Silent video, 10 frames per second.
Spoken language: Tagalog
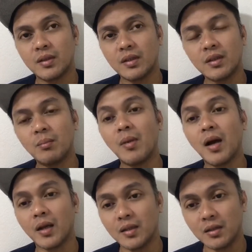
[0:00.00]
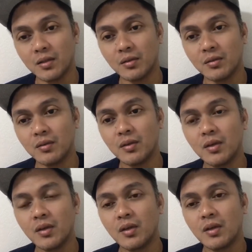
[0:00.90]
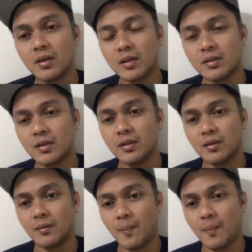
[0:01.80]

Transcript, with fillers: isang bagay din yon Kasi,